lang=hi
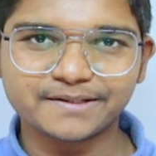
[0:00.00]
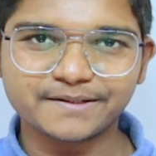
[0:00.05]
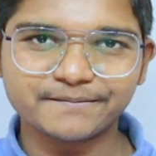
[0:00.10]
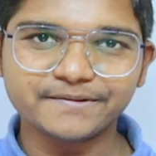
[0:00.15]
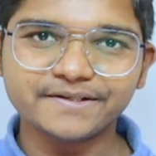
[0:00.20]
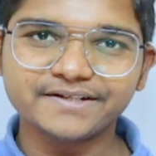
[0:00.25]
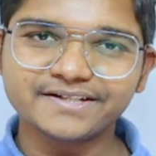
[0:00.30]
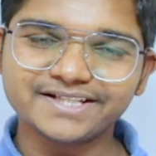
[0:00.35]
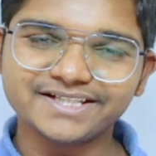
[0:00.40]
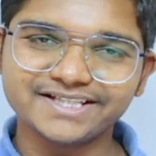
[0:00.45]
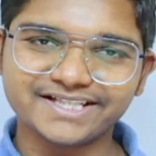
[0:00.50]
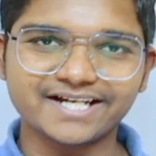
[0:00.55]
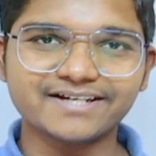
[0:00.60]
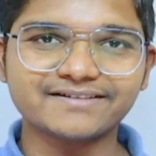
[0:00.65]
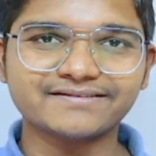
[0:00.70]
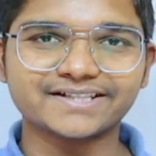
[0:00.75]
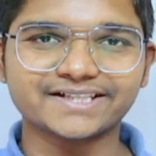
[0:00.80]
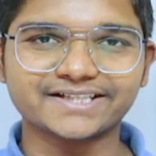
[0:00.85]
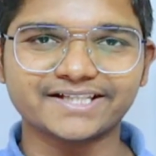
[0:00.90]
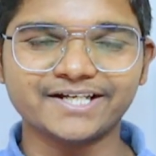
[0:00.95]
डिस्प्ले भी
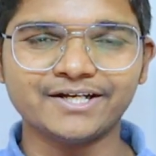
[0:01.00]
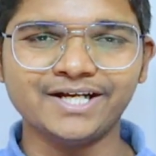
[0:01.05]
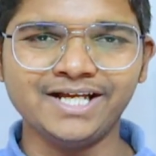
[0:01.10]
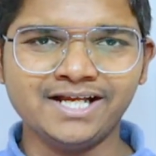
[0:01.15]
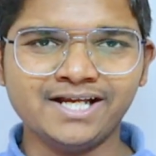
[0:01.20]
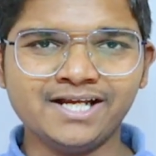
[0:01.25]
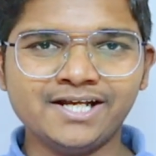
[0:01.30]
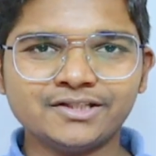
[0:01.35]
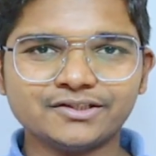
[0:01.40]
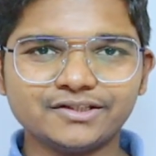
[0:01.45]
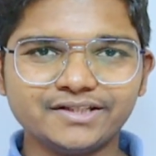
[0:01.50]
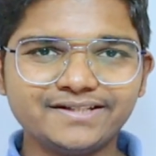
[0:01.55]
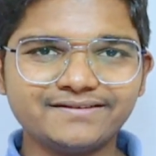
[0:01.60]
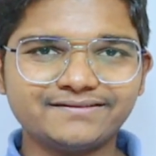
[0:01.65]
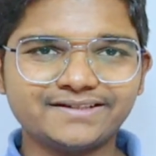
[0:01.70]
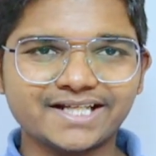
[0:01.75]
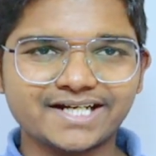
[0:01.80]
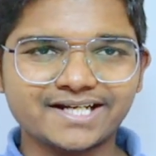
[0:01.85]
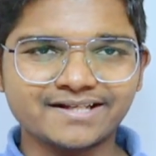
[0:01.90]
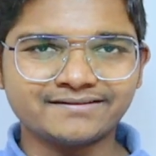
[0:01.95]
देख सकते हैं तो
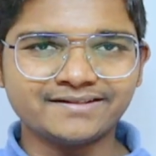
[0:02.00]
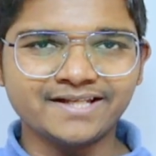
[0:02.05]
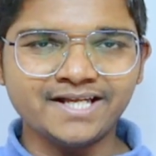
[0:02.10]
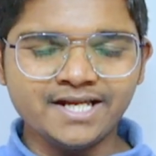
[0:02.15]
इस तरह